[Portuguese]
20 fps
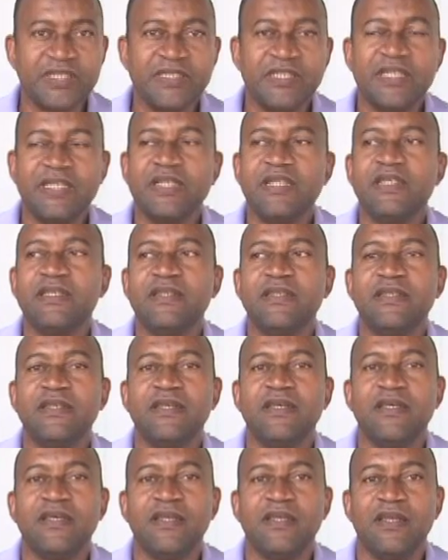dele,
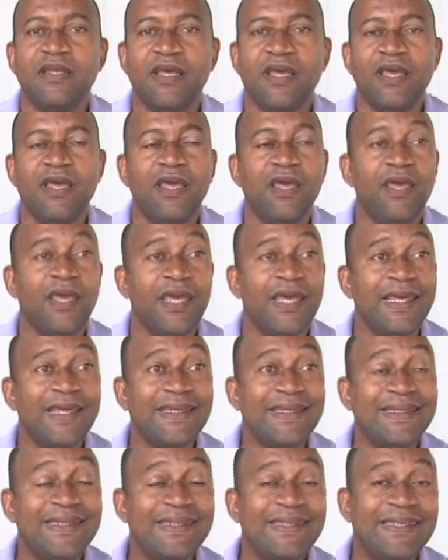né?
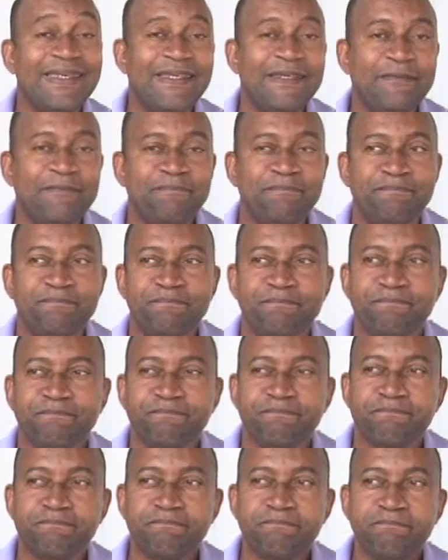E
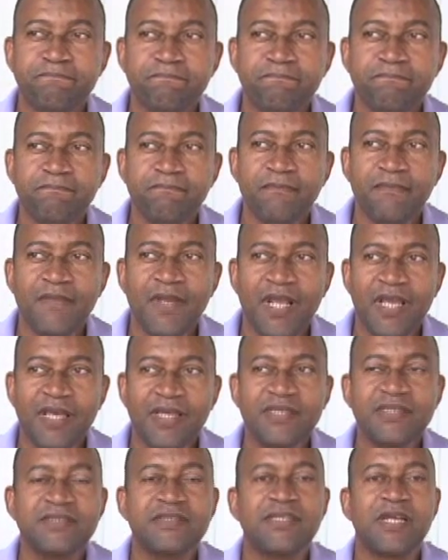
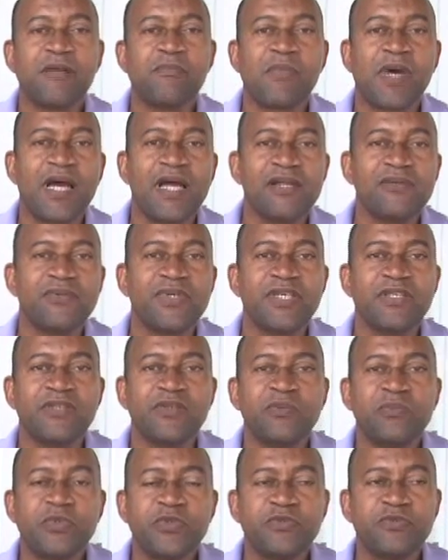esse trabalho
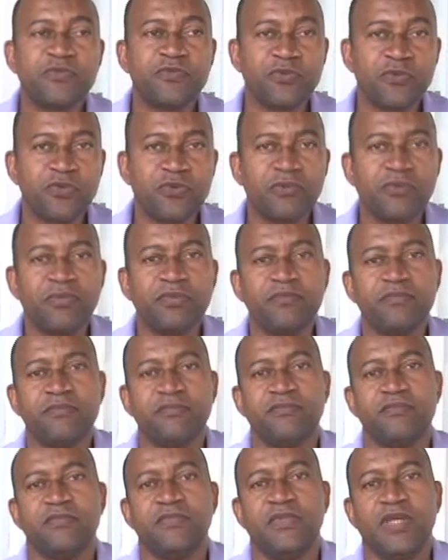rendeu muito fruto,
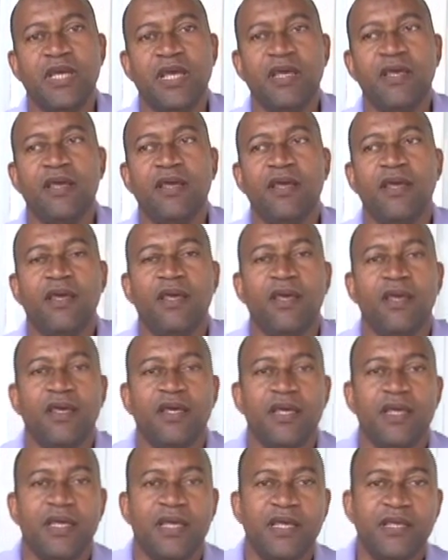né?
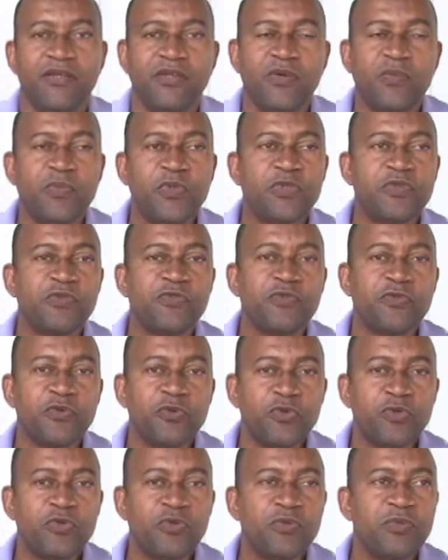Rendeu muito
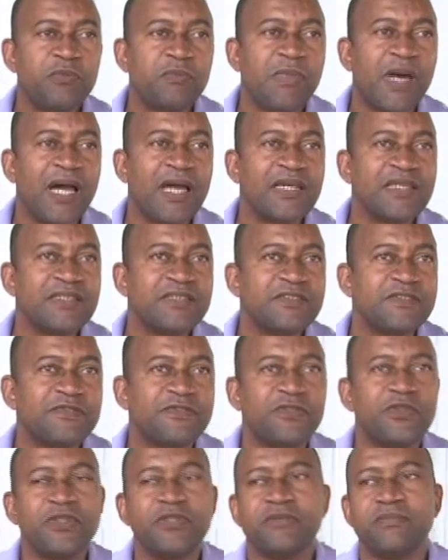fruto, mas
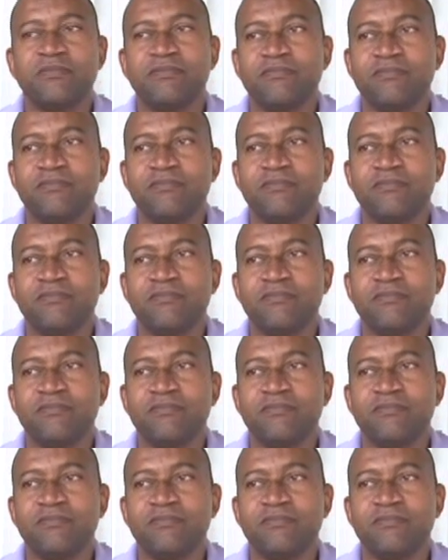foi